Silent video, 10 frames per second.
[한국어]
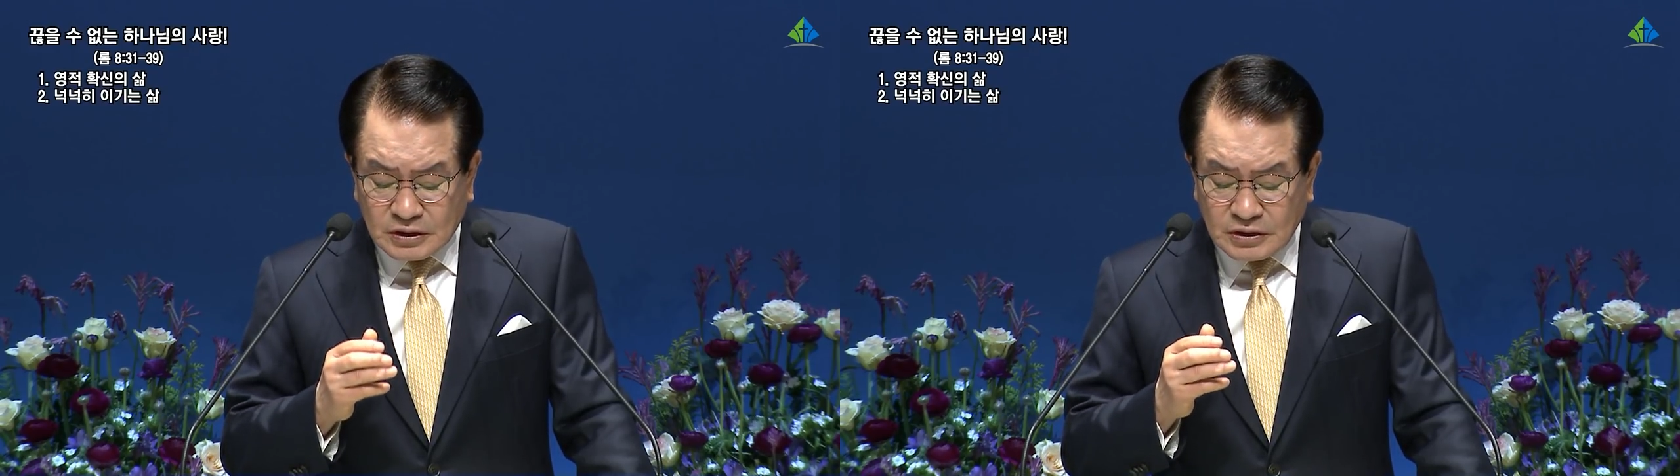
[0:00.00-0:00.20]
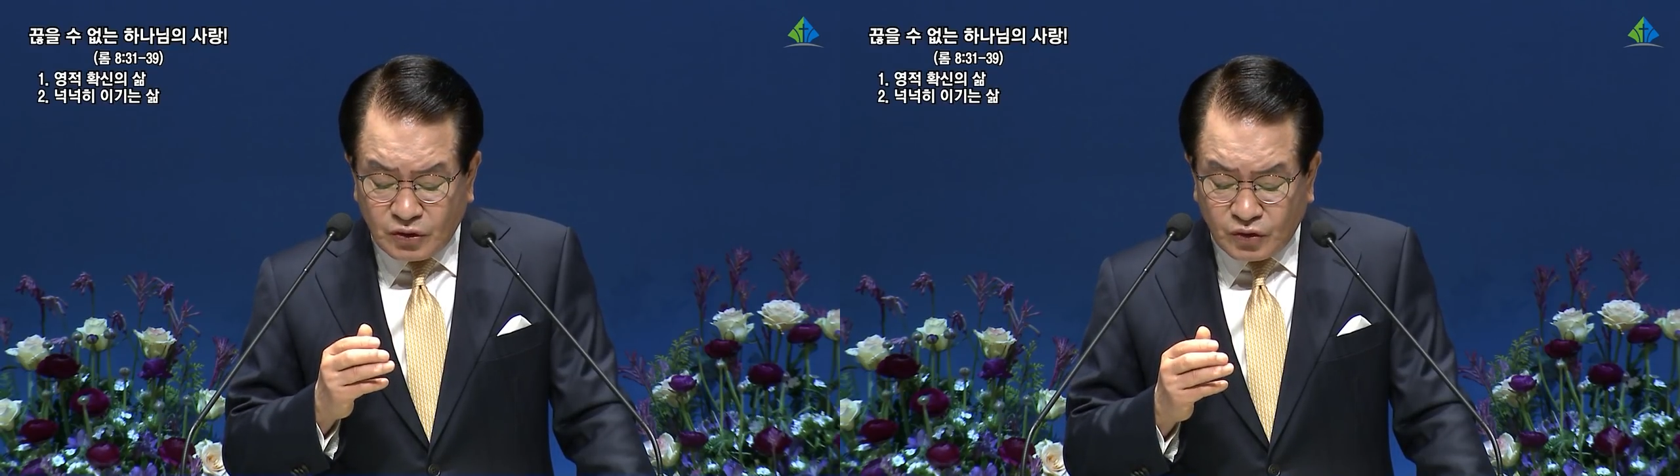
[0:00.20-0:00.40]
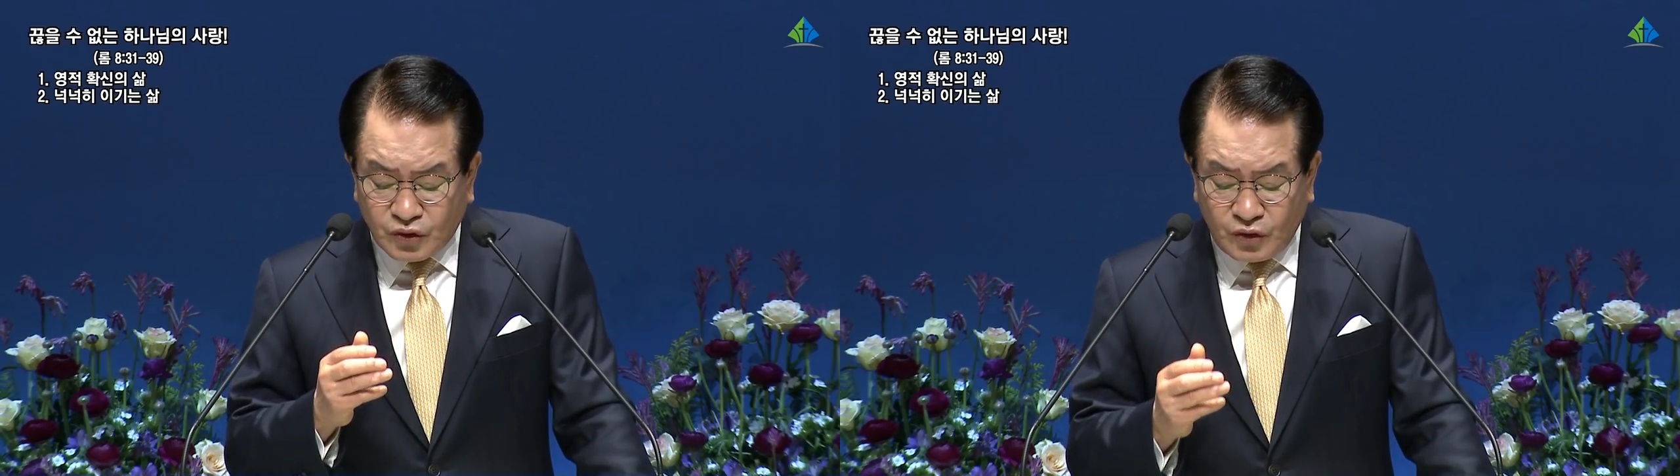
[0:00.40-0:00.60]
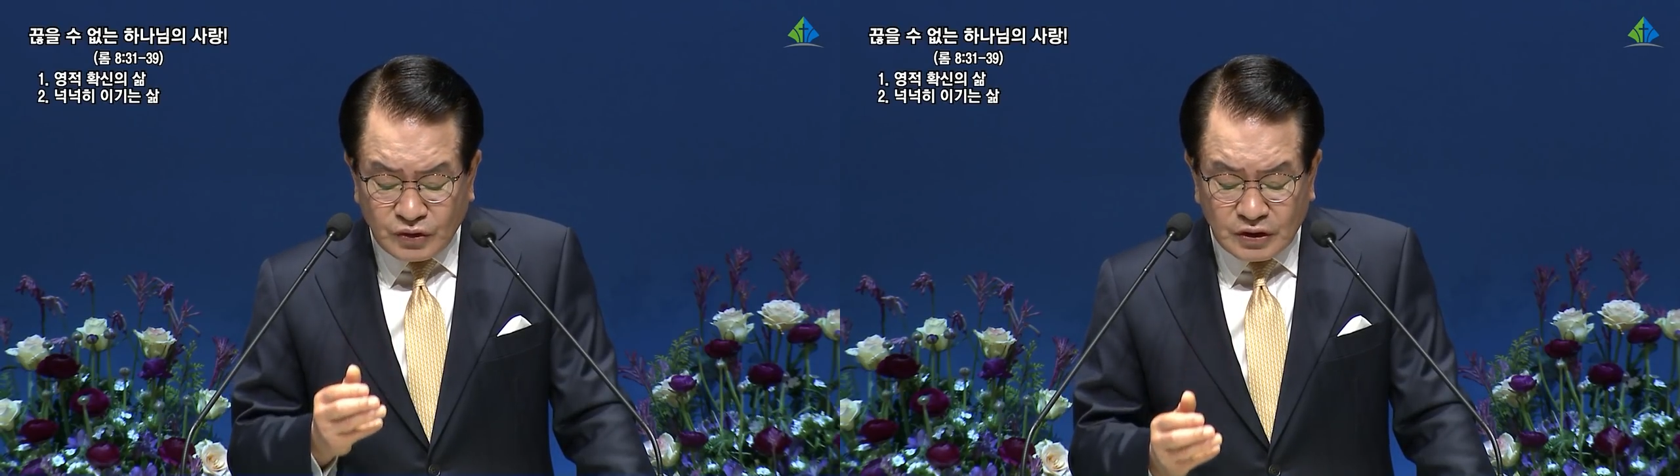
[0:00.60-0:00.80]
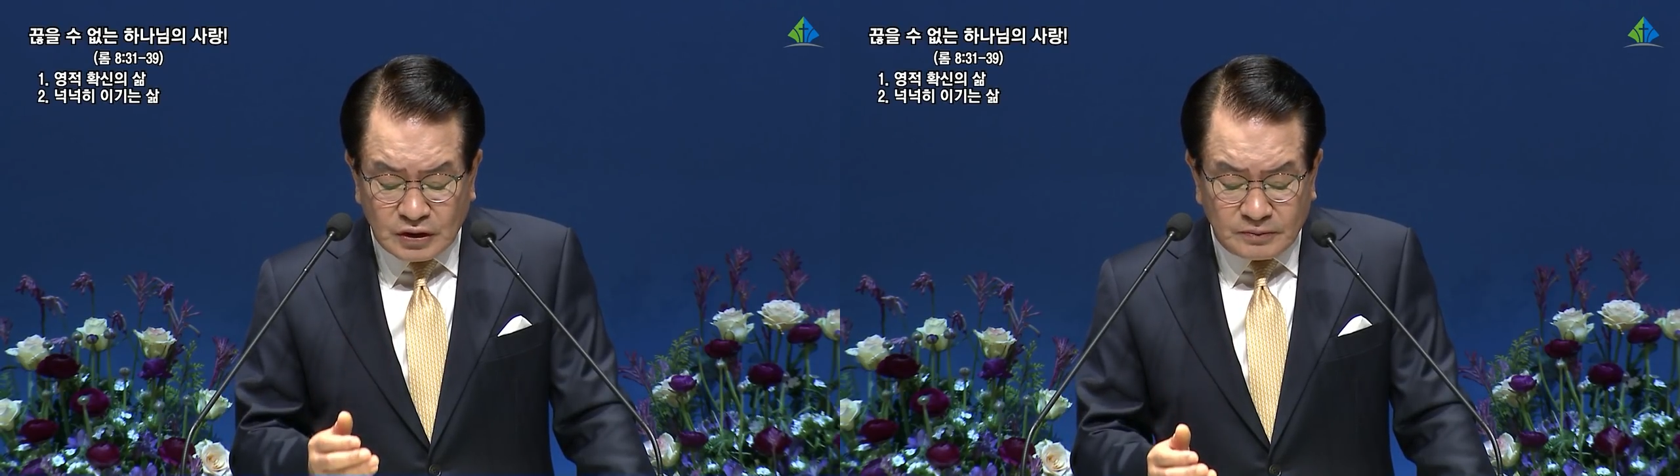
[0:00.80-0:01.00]

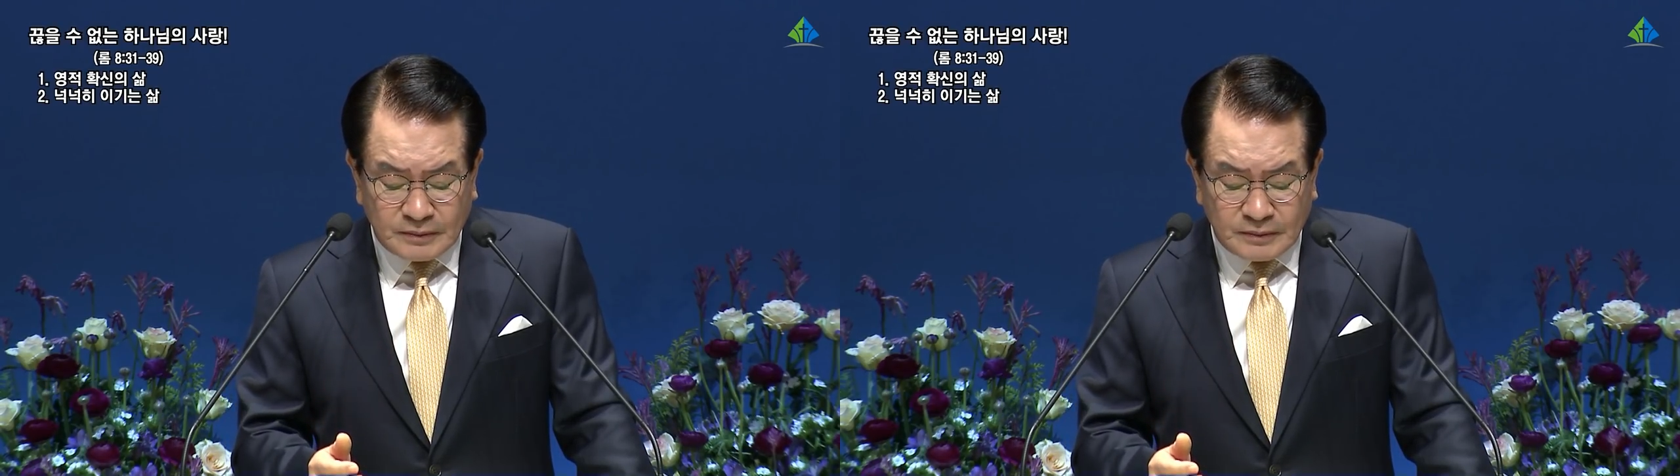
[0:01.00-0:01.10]
기독교인들을